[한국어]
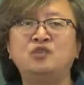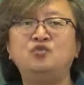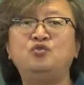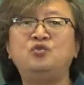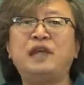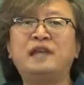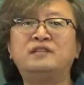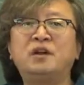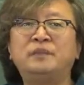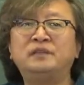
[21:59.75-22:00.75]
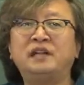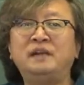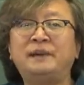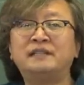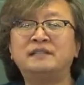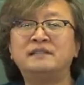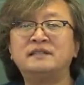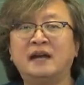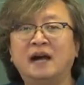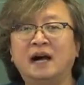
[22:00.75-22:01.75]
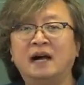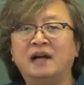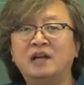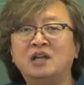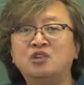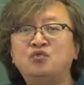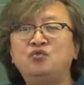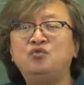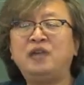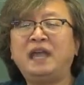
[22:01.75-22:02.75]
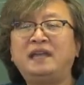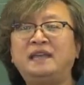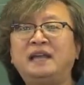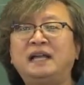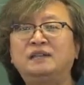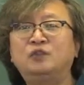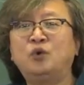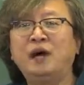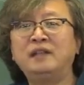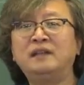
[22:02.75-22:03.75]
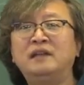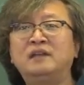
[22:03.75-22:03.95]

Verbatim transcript: 유예 처분을 받은 자가 유예 기간 동안